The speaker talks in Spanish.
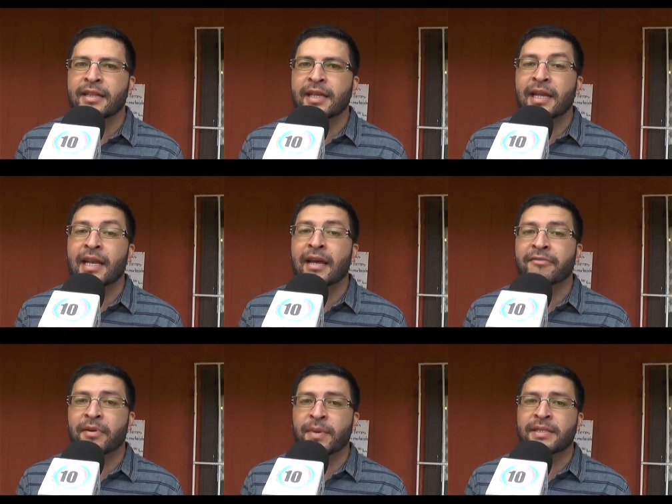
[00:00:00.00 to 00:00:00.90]
que es la
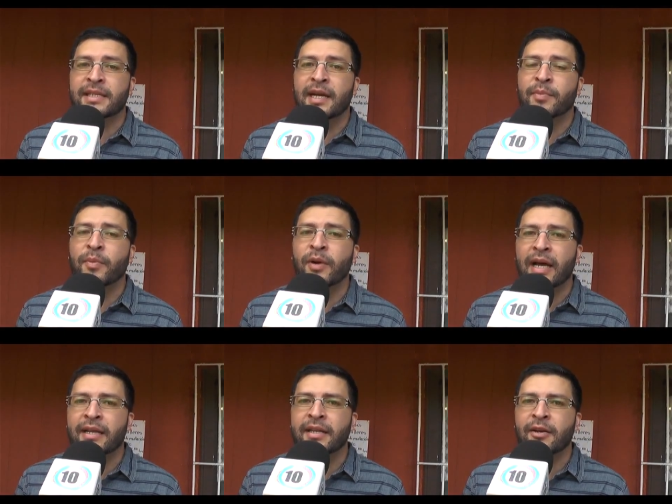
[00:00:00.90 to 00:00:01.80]
Farmacia
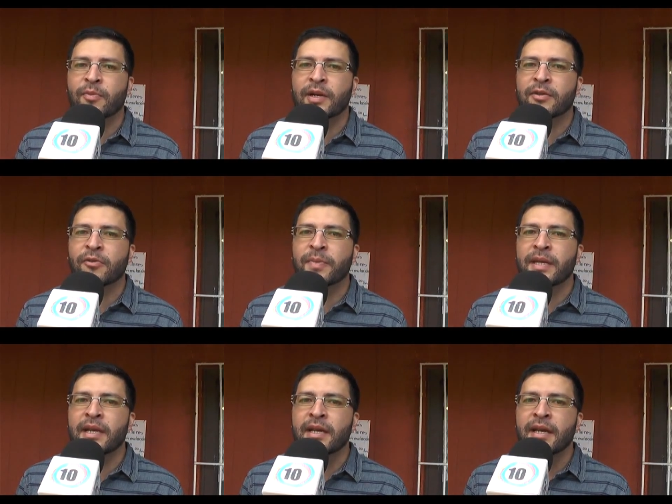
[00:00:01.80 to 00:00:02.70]
Popular de la Comuna de
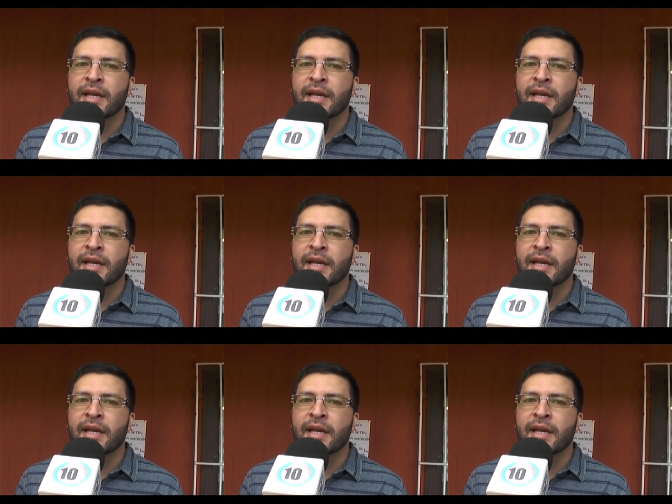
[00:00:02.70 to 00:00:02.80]
Tocopilla.